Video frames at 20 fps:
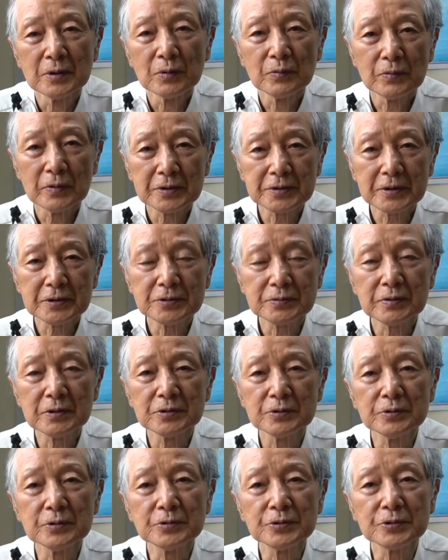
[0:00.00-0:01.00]
私は
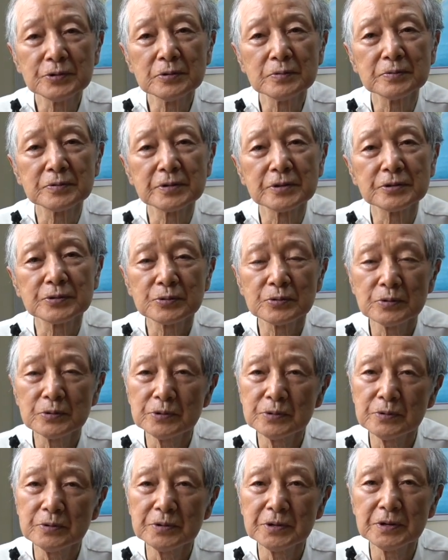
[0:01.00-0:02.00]
YouTube でそ
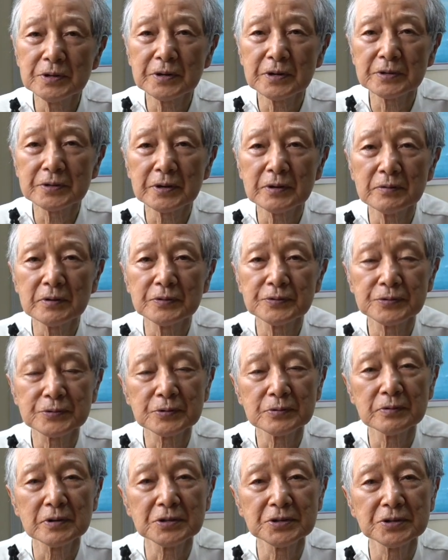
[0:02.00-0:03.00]
ういう言い方は普
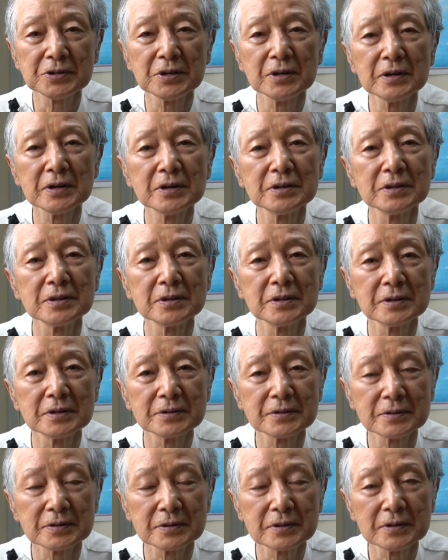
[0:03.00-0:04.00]
通はしないんで
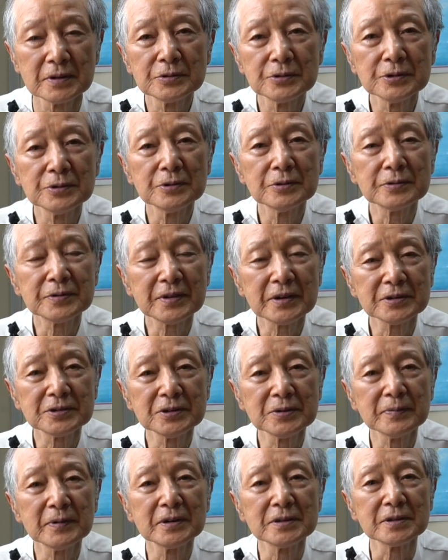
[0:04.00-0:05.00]
す。言う
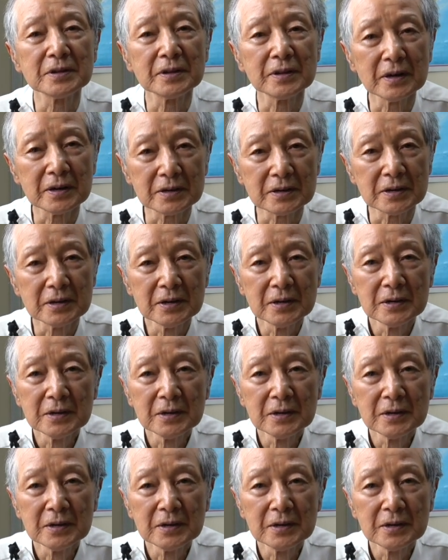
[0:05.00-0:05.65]
立場にない。